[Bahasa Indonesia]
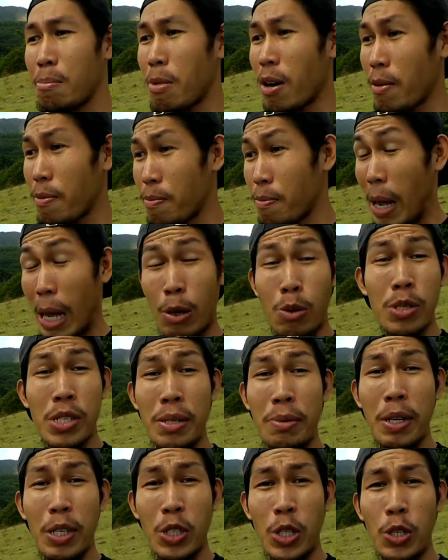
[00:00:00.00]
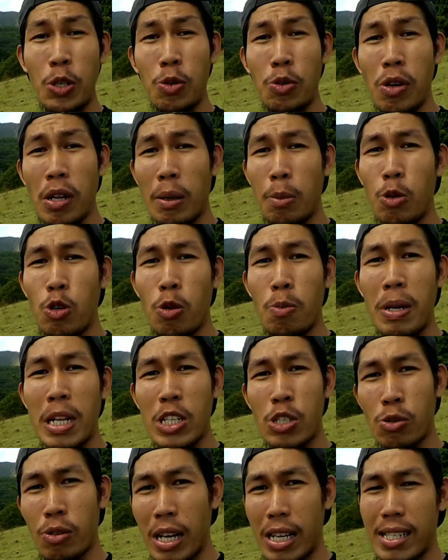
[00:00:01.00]
ber, Aku sih waktu itu 2012
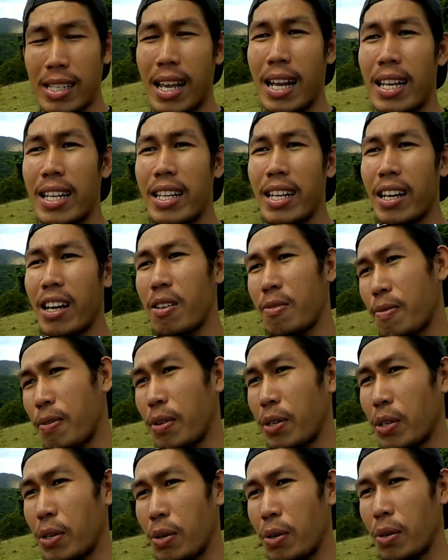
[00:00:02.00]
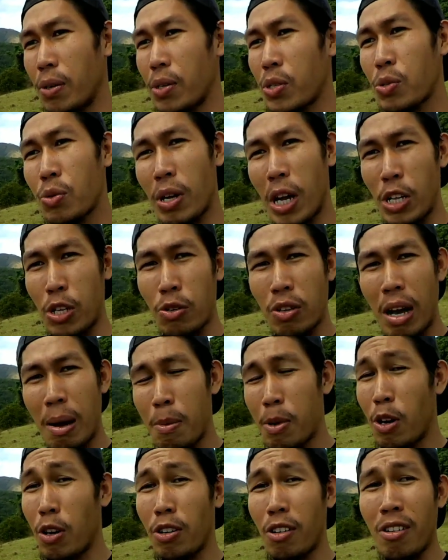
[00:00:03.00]
suka sekali dengan foto Suka juga
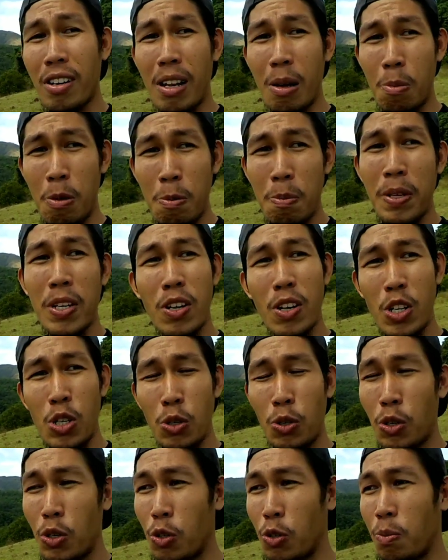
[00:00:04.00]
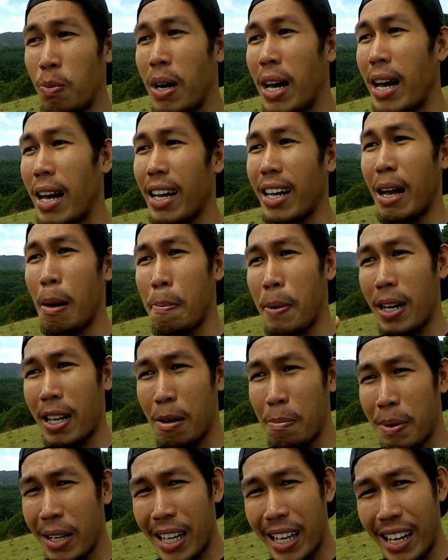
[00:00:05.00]
menonton tapi video di Youtube Nggak pernah
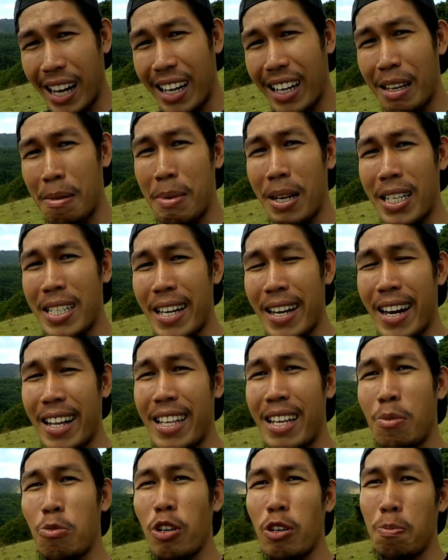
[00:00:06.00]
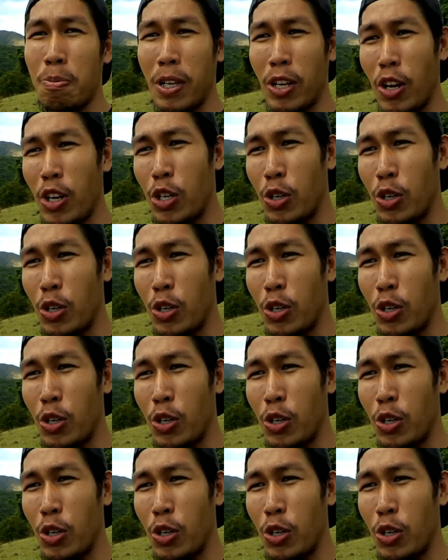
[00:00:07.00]
kepikiran gimana caranya buat video